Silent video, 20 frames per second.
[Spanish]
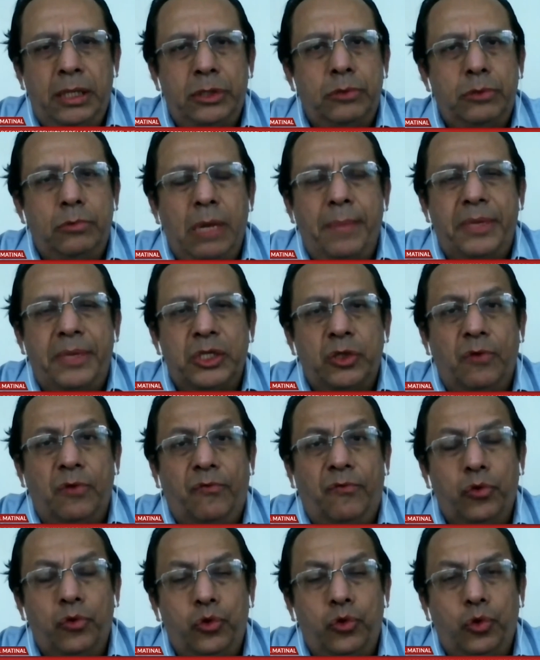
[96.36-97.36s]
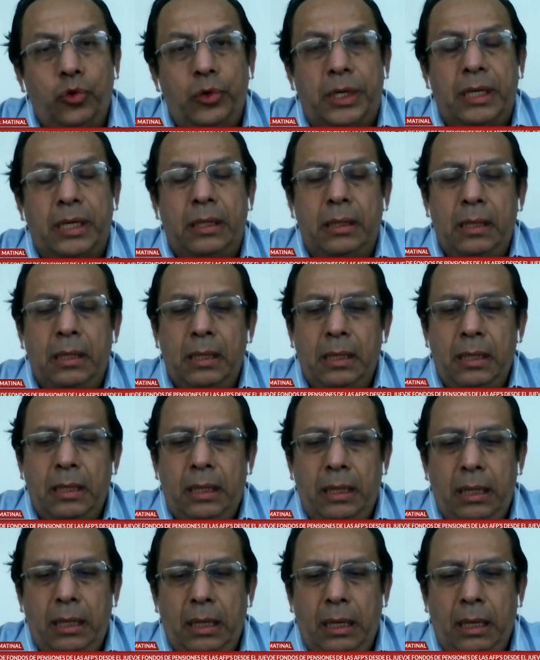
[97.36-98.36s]
una pensión futura
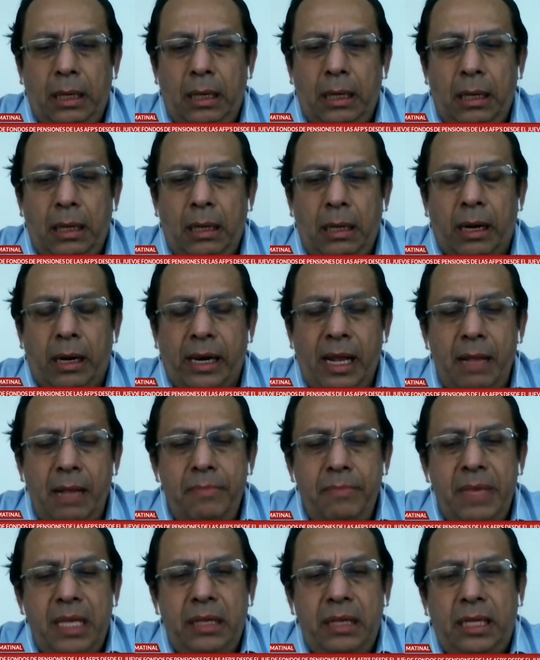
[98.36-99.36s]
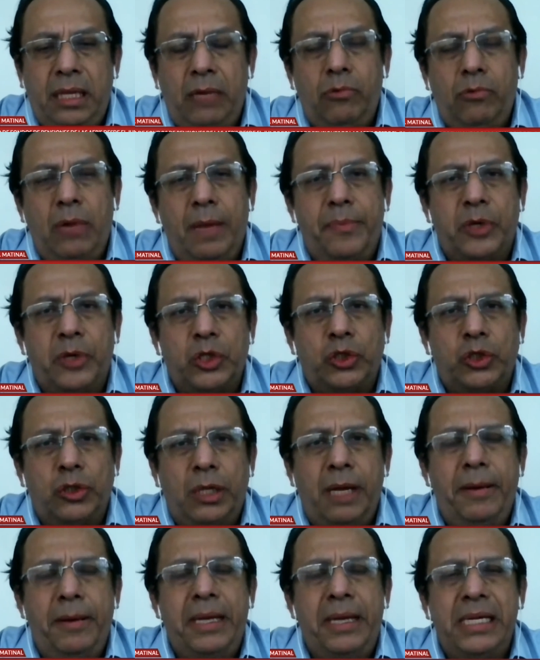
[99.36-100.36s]
eh, realmente una
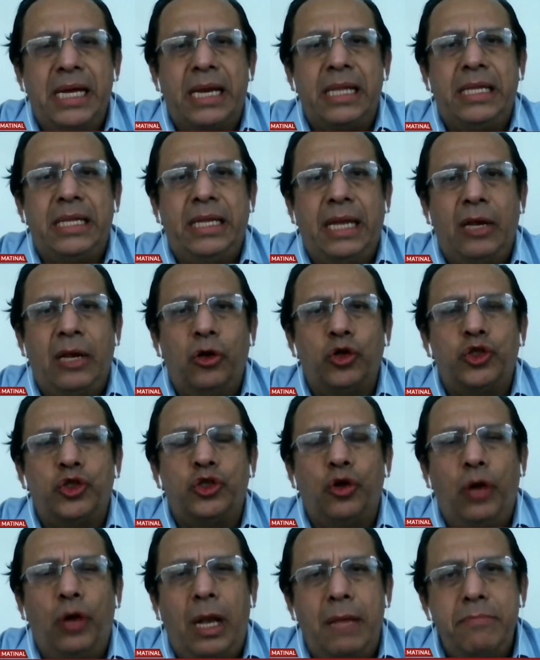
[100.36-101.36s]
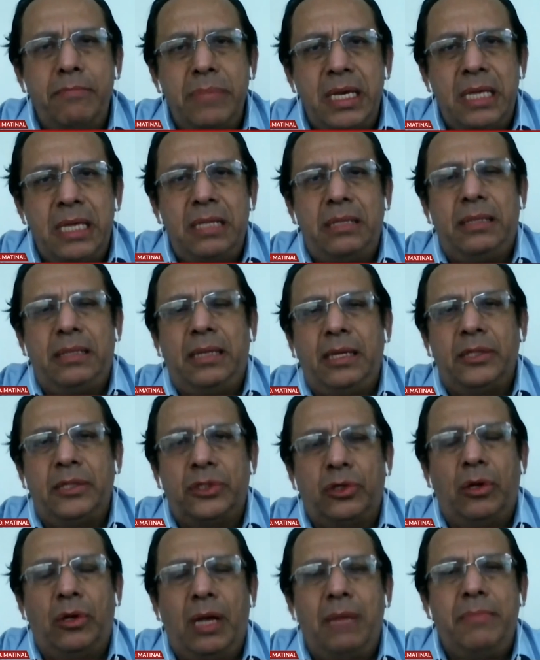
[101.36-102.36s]
persona debería retirarlo solamente,
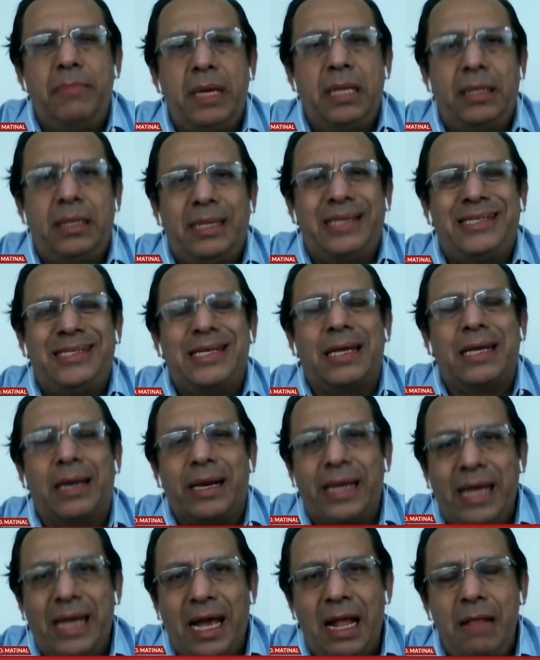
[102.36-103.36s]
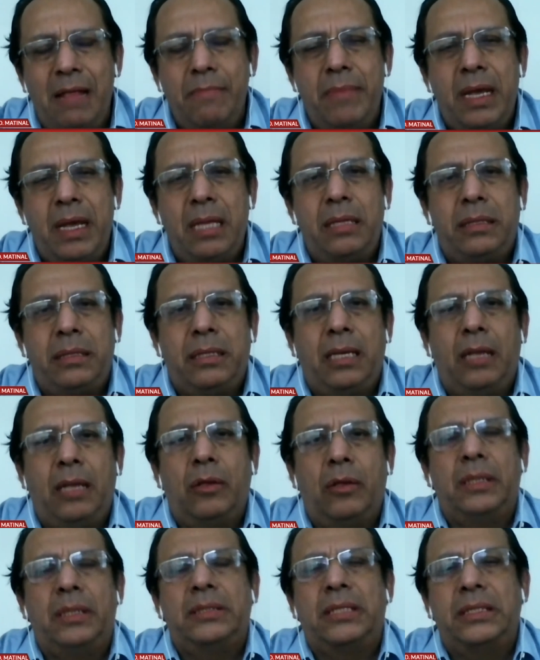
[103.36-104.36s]
solamente si realmente
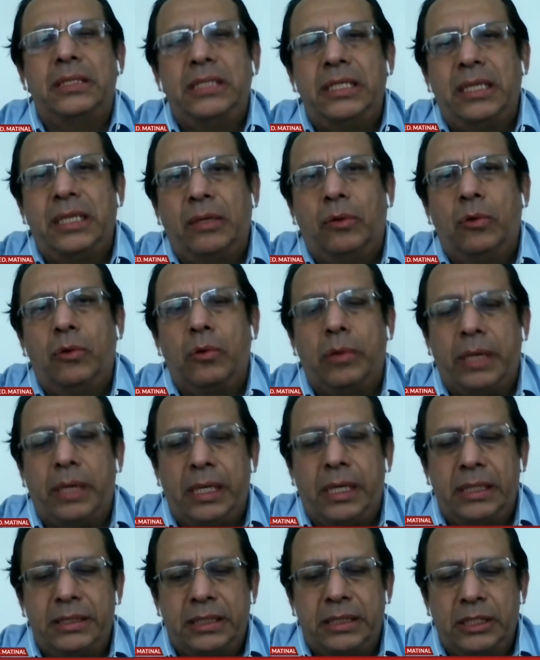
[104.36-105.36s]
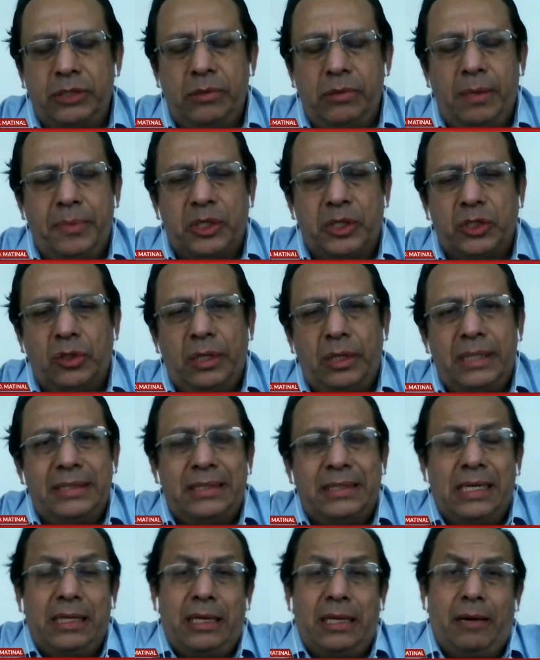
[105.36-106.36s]
lo necesita con urgencia. Si una persona
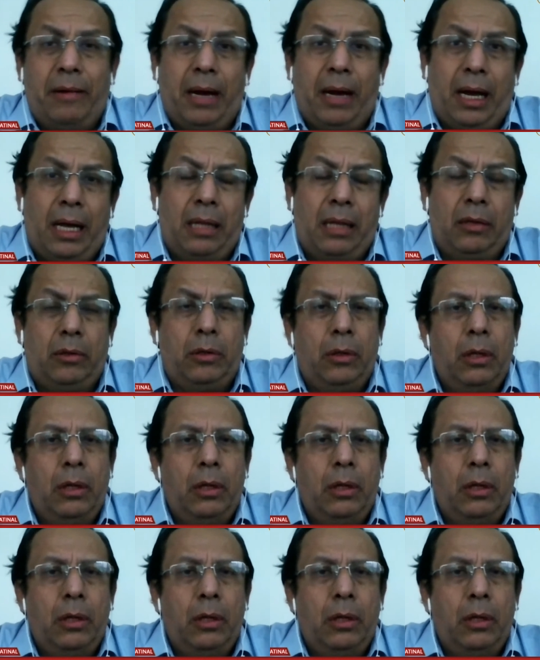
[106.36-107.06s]
está trabajando,